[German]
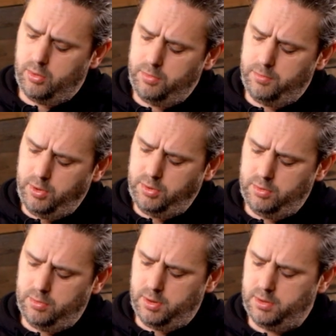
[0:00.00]
und
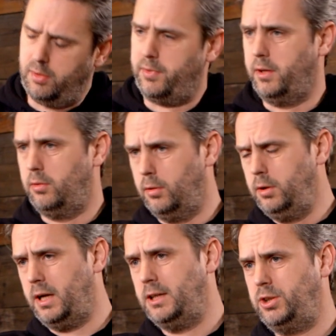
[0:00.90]
möchte dort auf eine
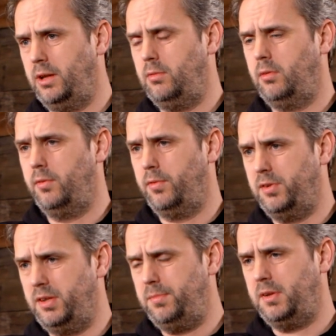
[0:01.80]
Grundeinstellung
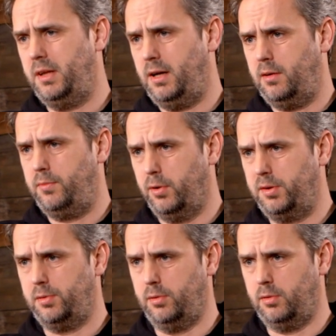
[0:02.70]
von 17 Grad
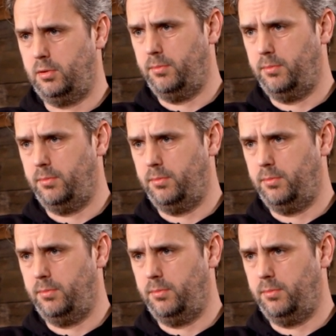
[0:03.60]
Vorzündung